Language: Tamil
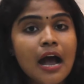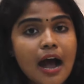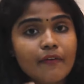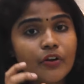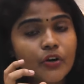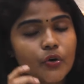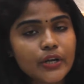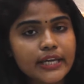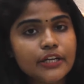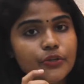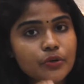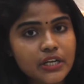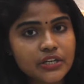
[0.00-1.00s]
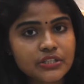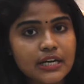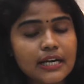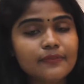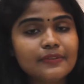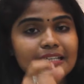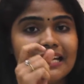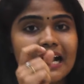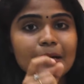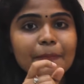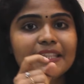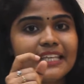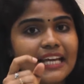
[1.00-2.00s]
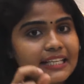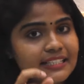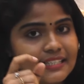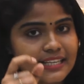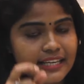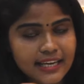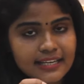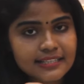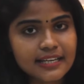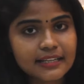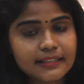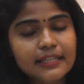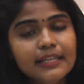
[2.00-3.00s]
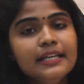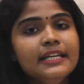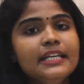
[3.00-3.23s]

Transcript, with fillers: அவங்களுடைய டியூரேஷன் அளவு நாற்பத்தி அஞ்சு செகண்ட்ஸ்ல இருந்து